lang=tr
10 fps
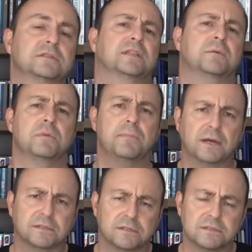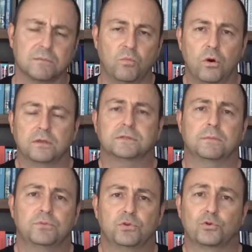Zaten bir baktığınızda
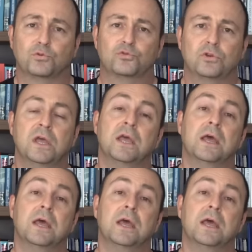muazzam bir görüntü.